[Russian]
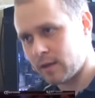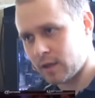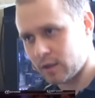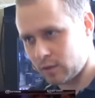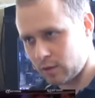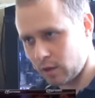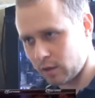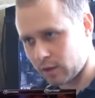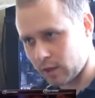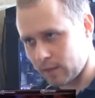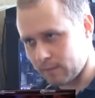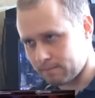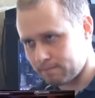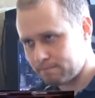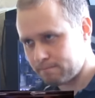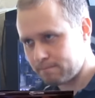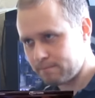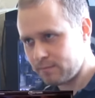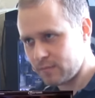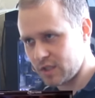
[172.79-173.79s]
Кто-то
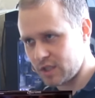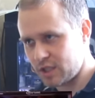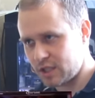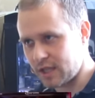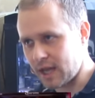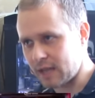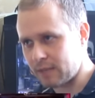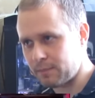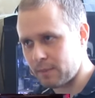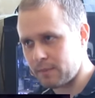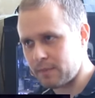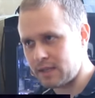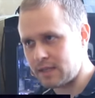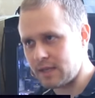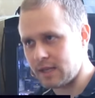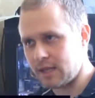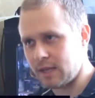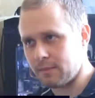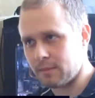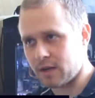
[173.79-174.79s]
считает
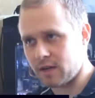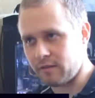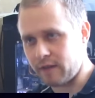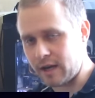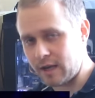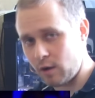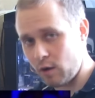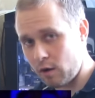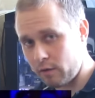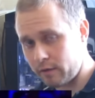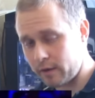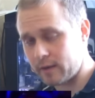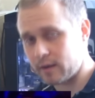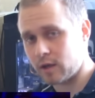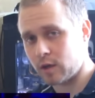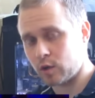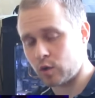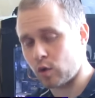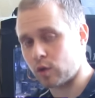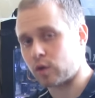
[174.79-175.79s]
победителем
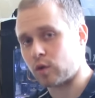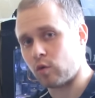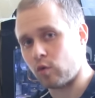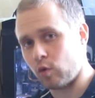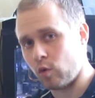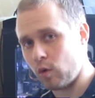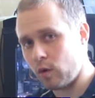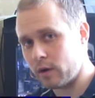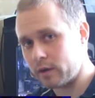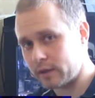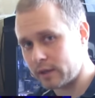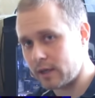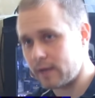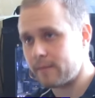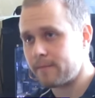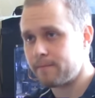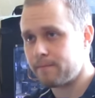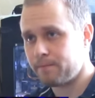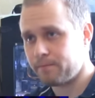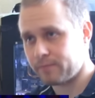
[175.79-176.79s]
Ковалева, кто-то
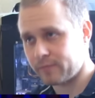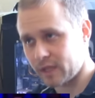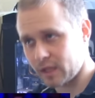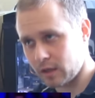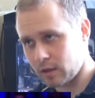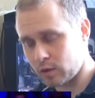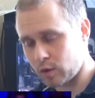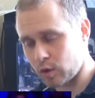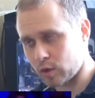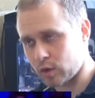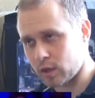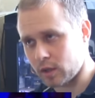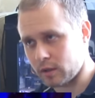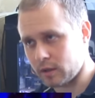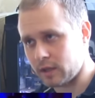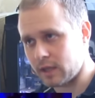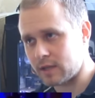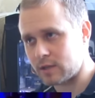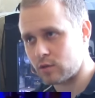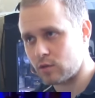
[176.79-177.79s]
Уорда, кто-то
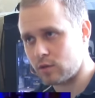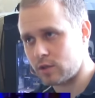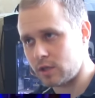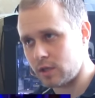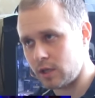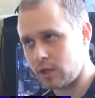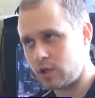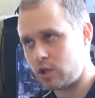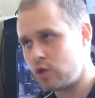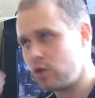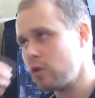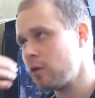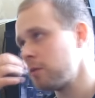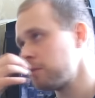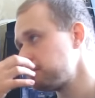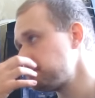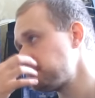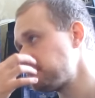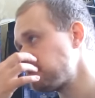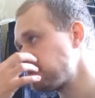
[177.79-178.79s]
голосует за
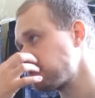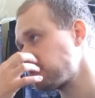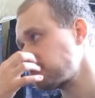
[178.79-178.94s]
ничью,